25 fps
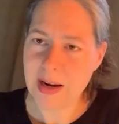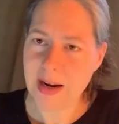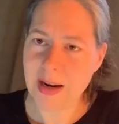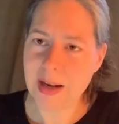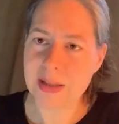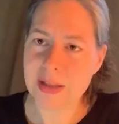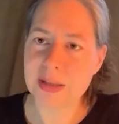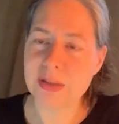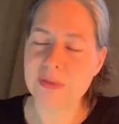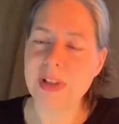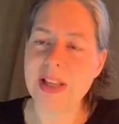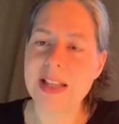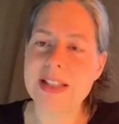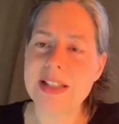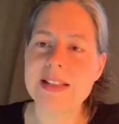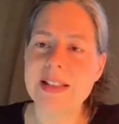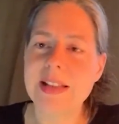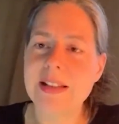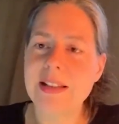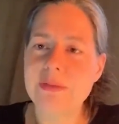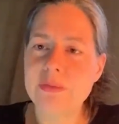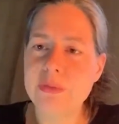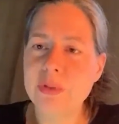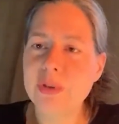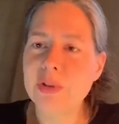Also
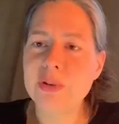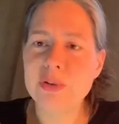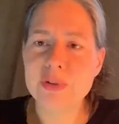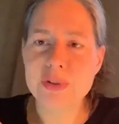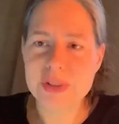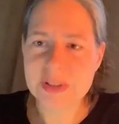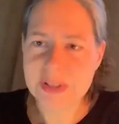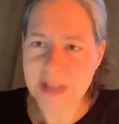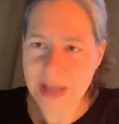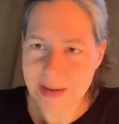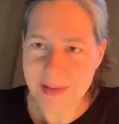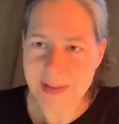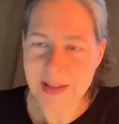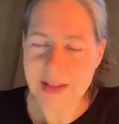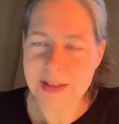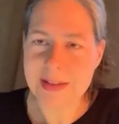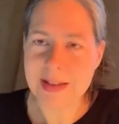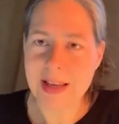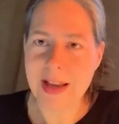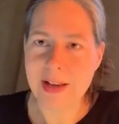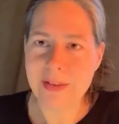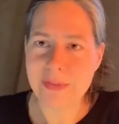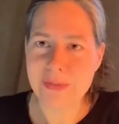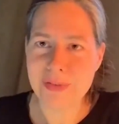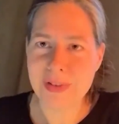es würde uns gar nichts
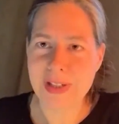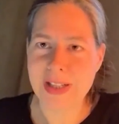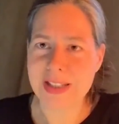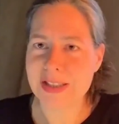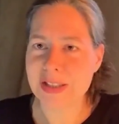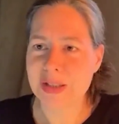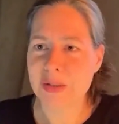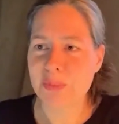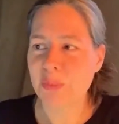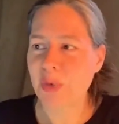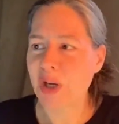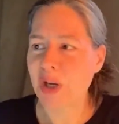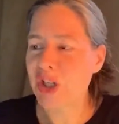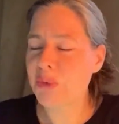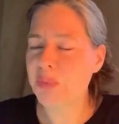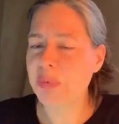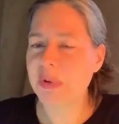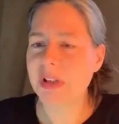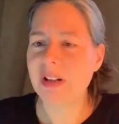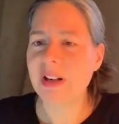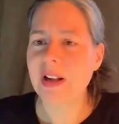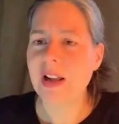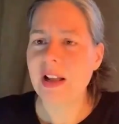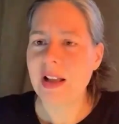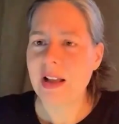helfen, jetzt zum
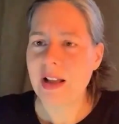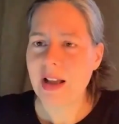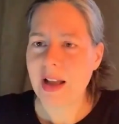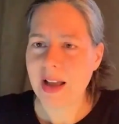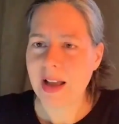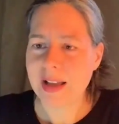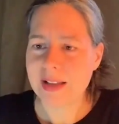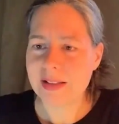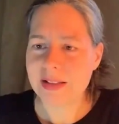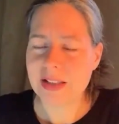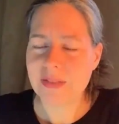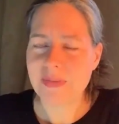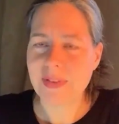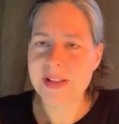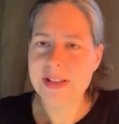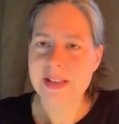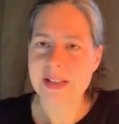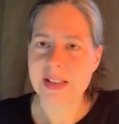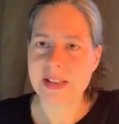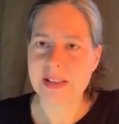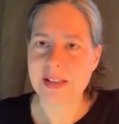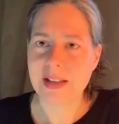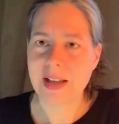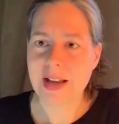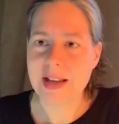Beispiel ein
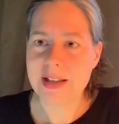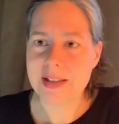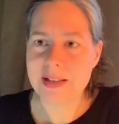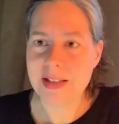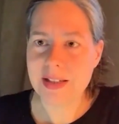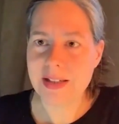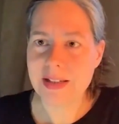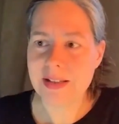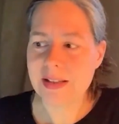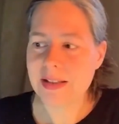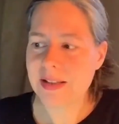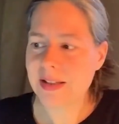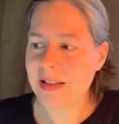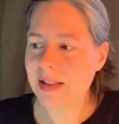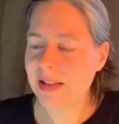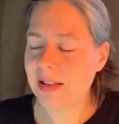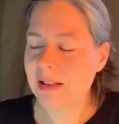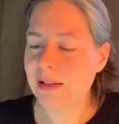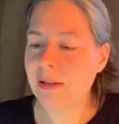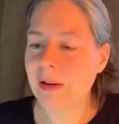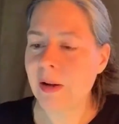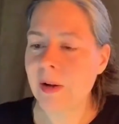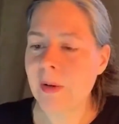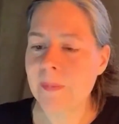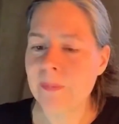
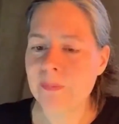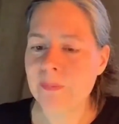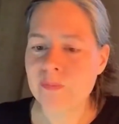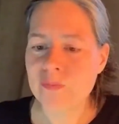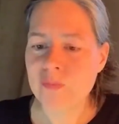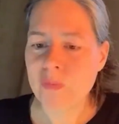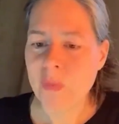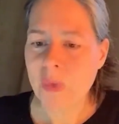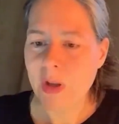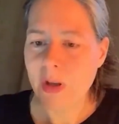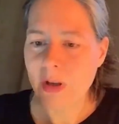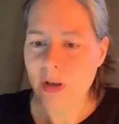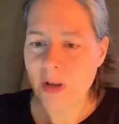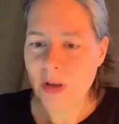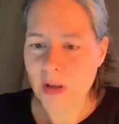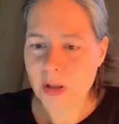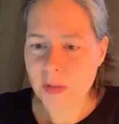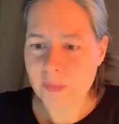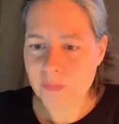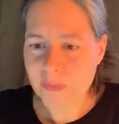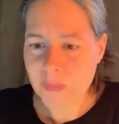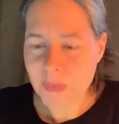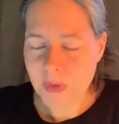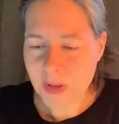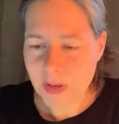2030-Ziel
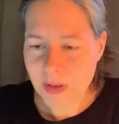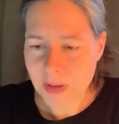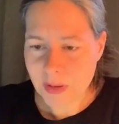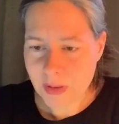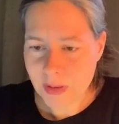ähm,